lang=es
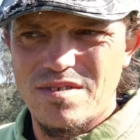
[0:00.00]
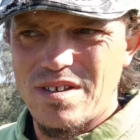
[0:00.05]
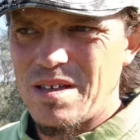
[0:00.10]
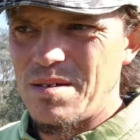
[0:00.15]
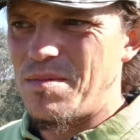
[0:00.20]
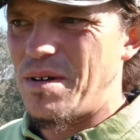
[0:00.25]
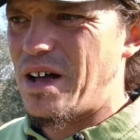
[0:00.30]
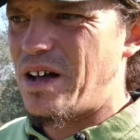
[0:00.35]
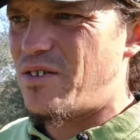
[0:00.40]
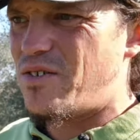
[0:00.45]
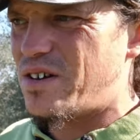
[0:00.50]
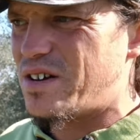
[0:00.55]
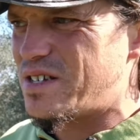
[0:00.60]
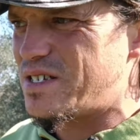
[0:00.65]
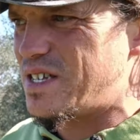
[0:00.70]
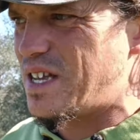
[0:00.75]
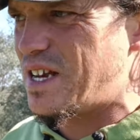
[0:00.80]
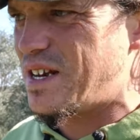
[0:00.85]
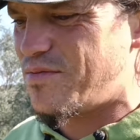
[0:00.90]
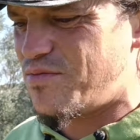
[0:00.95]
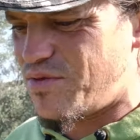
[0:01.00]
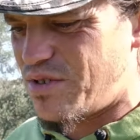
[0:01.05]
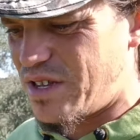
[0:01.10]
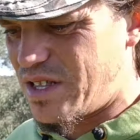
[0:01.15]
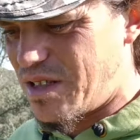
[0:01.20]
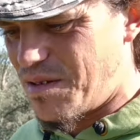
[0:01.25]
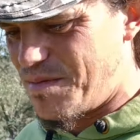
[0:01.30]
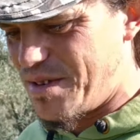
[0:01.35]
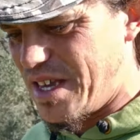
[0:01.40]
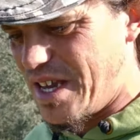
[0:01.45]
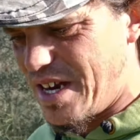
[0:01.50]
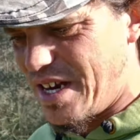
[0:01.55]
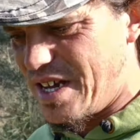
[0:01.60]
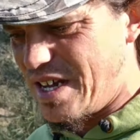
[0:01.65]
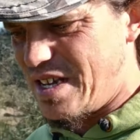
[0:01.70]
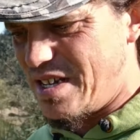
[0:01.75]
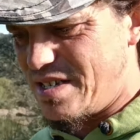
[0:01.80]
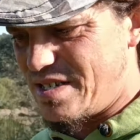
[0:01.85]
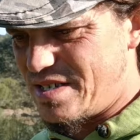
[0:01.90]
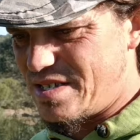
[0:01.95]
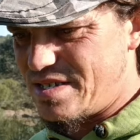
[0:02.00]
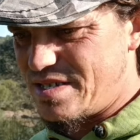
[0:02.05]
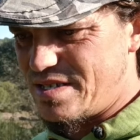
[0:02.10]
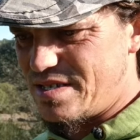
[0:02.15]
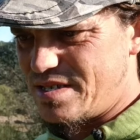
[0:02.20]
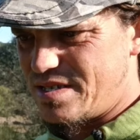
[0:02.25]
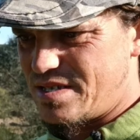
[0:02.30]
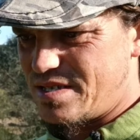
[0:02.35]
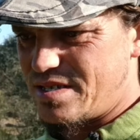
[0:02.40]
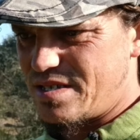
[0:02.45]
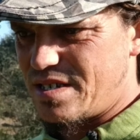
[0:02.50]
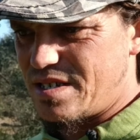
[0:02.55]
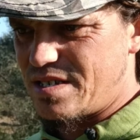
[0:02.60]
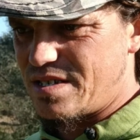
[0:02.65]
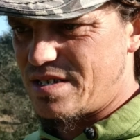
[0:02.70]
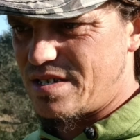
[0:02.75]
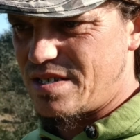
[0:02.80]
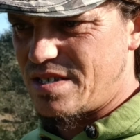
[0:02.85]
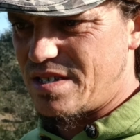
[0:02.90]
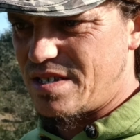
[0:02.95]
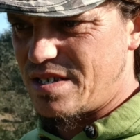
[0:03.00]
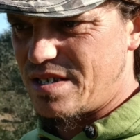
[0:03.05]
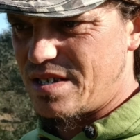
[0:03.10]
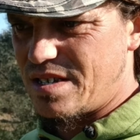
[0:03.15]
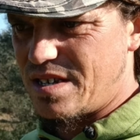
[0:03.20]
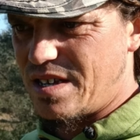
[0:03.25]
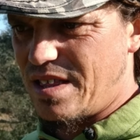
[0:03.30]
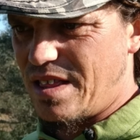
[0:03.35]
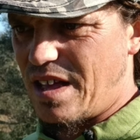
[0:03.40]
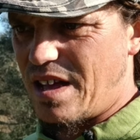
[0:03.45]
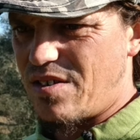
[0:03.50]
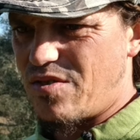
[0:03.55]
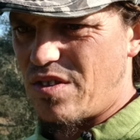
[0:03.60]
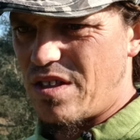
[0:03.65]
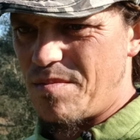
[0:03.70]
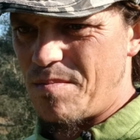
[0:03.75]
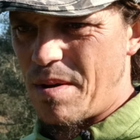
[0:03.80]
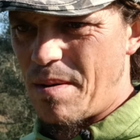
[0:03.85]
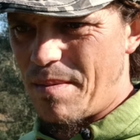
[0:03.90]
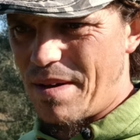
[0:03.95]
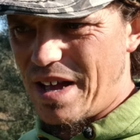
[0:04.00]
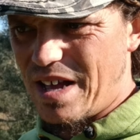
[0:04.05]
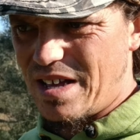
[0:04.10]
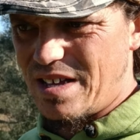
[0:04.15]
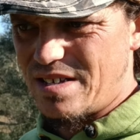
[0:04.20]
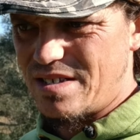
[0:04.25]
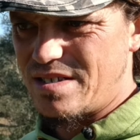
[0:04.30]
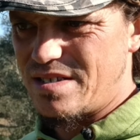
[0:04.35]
He bajado a Guillena porque esta mañana he dado de mamá,